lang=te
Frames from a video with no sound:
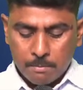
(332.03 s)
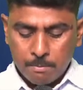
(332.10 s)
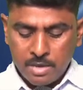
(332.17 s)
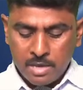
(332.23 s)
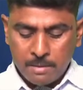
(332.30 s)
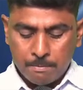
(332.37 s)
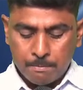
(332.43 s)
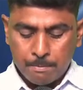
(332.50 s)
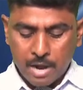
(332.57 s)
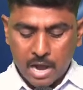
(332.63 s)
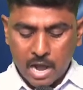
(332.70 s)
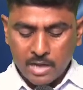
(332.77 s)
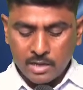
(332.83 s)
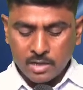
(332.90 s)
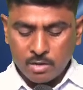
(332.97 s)
మీ
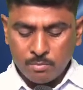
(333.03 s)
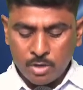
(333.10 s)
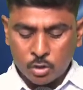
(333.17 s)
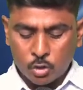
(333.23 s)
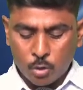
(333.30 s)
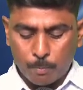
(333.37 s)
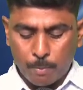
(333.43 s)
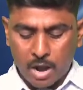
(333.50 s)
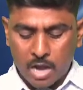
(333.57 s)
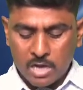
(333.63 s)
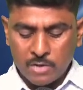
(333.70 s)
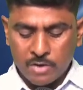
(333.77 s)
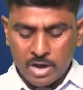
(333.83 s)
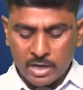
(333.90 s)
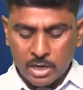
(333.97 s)
భార్యలు మీతో
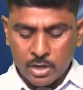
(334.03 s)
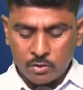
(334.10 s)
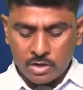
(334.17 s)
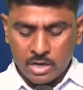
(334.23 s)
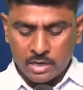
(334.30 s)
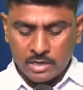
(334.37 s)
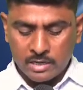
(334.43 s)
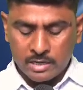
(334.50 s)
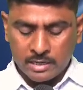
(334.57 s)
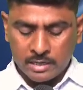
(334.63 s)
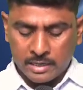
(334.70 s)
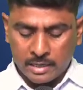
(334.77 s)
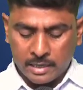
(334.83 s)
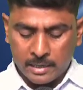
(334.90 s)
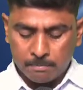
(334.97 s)
పాలివారై ఉన్నారని
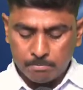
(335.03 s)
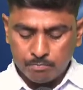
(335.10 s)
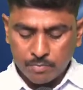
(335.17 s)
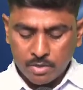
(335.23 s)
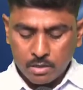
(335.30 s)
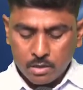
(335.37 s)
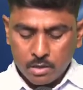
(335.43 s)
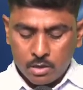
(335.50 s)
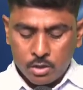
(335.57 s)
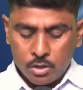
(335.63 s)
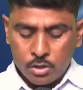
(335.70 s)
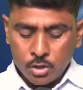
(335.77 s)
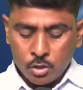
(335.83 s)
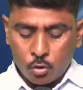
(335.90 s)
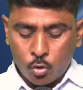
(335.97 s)
ఎరిగి
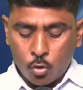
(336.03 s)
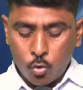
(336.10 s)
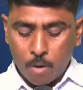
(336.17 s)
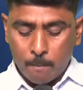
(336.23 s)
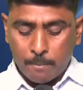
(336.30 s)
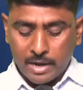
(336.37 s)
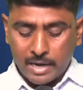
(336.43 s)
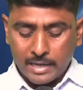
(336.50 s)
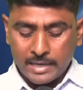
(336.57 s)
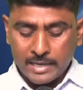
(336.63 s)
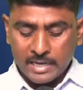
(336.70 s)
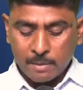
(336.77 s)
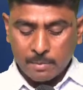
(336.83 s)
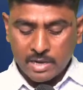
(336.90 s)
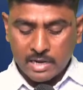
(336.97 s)
ఎక్కువ
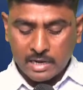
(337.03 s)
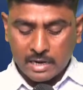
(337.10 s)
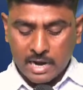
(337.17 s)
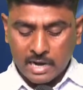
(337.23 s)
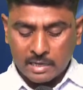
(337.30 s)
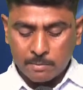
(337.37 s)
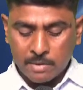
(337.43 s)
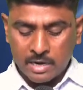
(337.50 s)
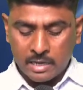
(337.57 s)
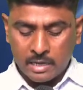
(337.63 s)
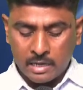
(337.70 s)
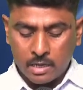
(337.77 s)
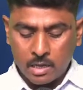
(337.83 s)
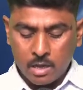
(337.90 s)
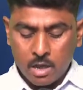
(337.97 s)
బలహీనమైన ఘటమని
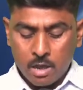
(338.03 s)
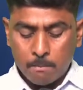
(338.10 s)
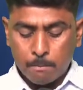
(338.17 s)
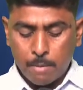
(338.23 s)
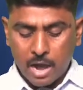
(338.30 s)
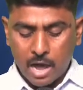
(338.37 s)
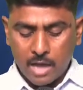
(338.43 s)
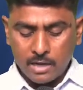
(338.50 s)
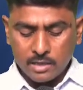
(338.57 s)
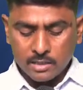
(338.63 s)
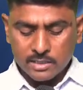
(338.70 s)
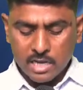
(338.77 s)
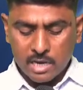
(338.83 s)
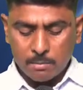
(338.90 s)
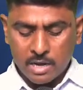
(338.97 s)
భార్యను
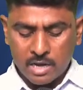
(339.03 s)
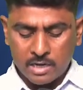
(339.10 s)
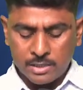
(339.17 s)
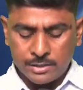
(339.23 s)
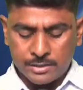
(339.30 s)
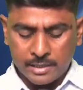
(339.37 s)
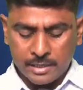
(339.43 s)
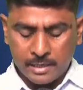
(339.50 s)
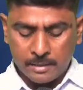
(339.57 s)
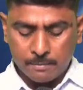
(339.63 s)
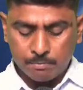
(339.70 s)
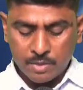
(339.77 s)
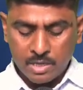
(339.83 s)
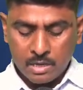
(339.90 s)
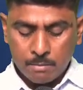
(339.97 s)
సన్మానించి
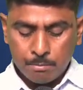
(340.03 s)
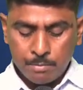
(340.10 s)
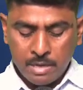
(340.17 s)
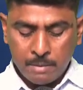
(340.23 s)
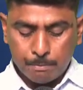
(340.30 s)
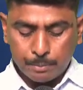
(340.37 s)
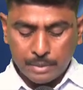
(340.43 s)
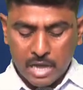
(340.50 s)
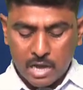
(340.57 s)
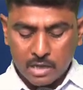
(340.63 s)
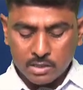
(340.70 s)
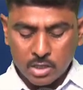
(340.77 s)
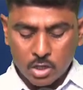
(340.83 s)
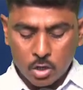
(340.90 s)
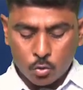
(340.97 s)
మీ
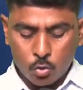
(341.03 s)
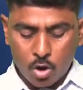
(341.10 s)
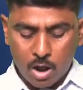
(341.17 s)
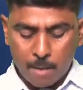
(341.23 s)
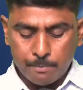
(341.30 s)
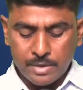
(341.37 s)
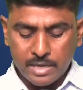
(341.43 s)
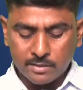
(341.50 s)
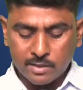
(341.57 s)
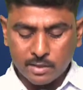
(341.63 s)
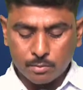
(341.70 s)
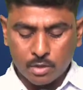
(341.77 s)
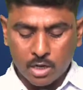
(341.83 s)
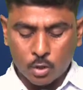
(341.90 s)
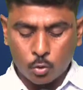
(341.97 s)
ప్రార్థనలకు
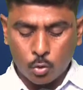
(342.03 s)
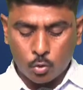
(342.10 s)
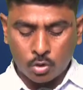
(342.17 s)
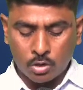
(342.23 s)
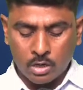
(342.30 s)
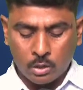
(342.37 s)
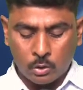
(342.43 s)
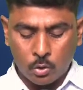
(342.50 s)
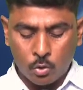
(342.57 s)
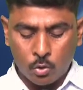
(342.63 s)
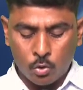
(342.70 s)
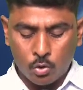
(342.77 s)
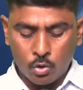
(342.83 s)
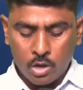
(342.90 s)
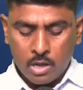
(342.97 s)
అభ్యంతరం కలుగుకున్నట్లు
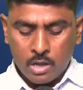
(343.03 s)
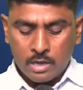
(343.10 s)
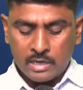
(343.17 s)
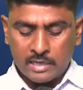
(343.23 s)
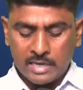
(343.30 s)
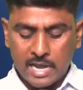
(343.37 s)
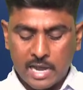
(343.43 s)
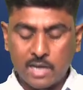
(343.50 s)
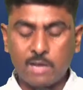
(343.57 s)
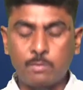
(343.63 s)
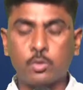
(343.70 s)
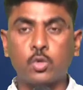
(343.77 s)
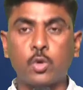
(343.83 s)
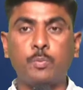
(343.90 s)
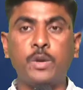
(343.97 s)

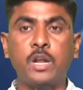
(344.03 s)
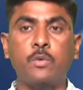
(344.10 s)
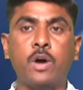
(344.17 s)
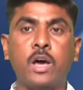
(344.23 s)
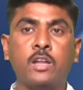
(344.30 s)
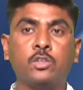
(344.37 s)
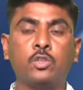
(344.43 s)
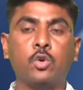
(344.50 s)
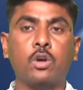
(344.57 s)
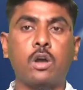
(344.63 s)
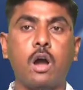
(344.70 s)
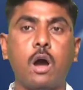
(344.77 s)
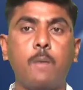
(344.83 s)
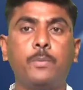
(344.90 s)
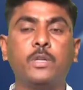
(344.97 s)
జ్ఞానము చొప్పున వారితో
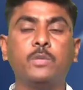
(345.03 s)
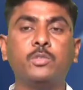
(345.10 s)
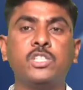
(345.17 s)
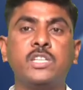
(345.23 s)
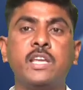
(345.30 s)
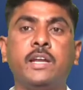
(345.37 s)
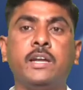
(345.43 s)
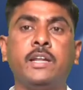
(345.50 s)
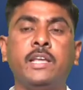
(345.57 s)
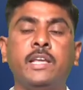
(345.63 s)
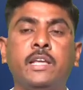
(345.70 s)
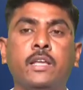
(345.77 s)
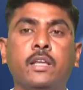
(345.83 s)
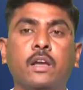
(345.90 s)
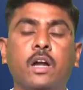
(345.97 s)
కాపురము చేయడి
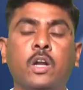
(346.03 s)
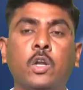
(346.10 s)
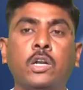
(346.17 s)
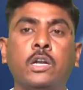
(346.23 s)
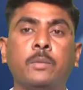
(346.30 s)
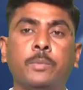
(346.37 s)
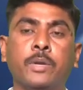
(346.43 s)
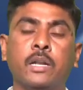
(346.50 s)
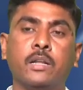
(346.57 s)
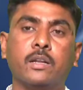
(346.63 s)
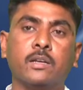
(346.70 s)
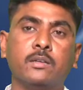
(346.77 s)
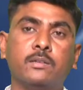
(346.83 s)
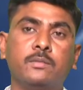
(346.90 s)
అంటున్నాడు పిల్లలు